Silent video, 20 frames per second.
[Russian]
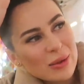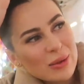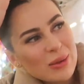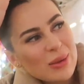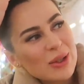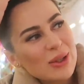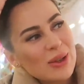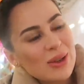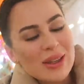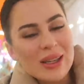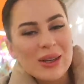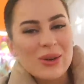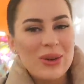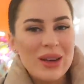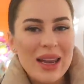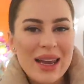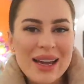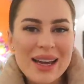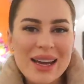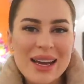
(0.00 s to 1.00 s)
Ну, мы что-то
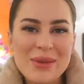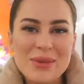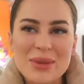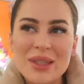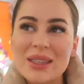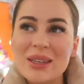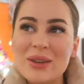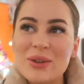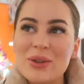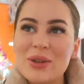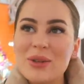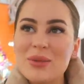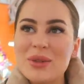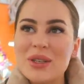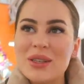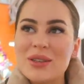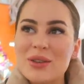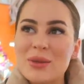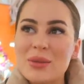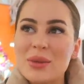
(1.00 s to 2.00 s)
нагуляемся,
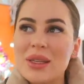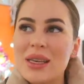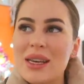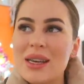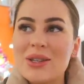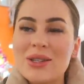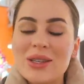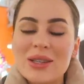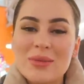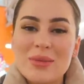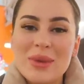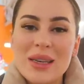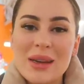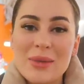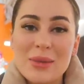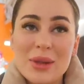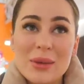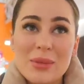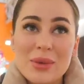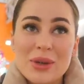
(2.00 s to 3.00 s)
находимся, особенно я сейчас
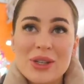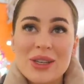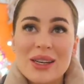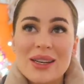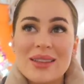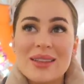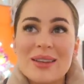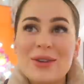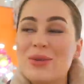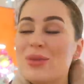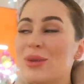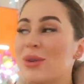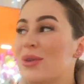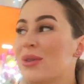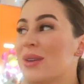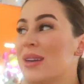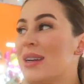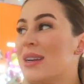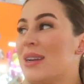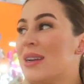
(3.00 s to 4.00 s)
беременна, пожрать-то люблю,
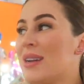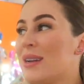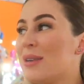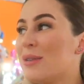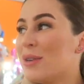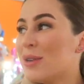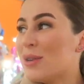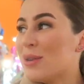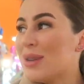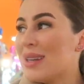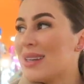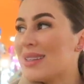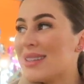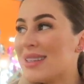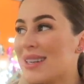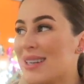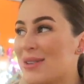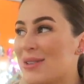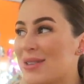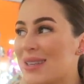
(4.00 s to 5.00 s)
вот, но я
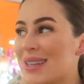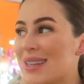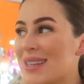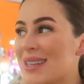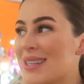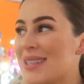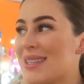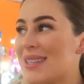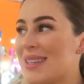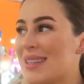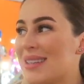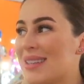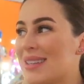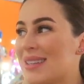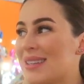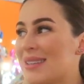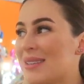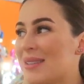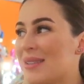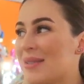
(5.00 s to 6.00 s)
стараюсь,
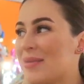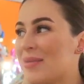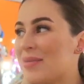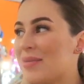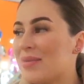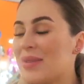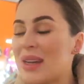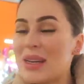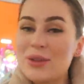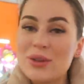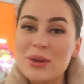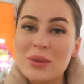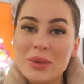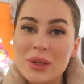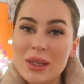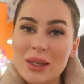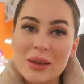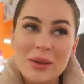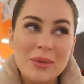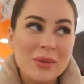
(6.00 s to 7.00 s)
конечно, особо
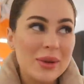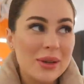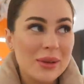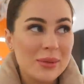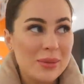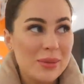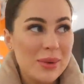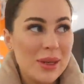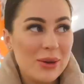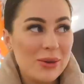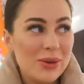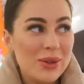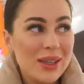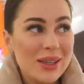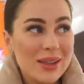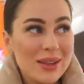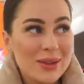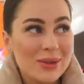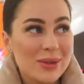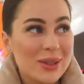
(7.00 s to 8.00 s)
не
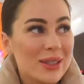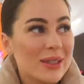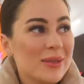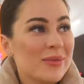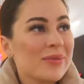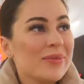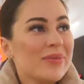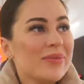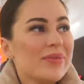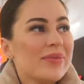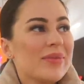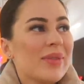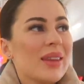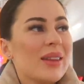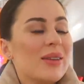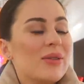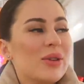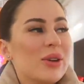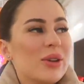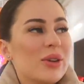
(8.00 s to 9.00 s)
переусердствовать,
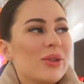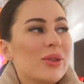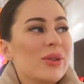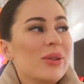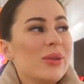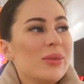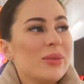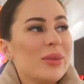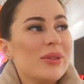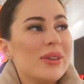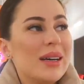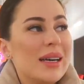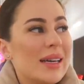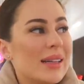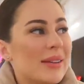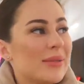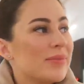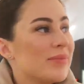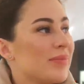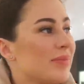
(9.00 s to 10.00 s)
вот, но
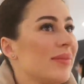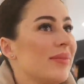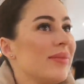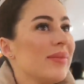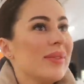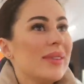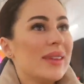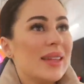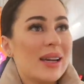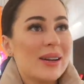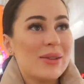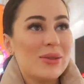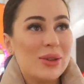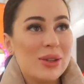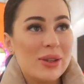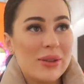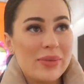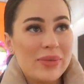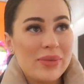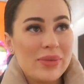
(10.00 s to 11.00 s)
бывает. Так
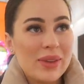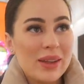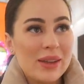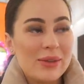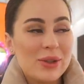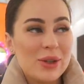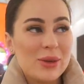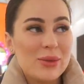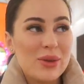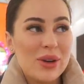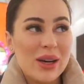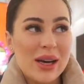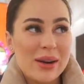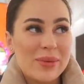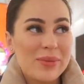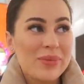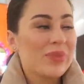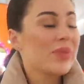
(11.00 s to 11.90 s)
вот, и в чем угар?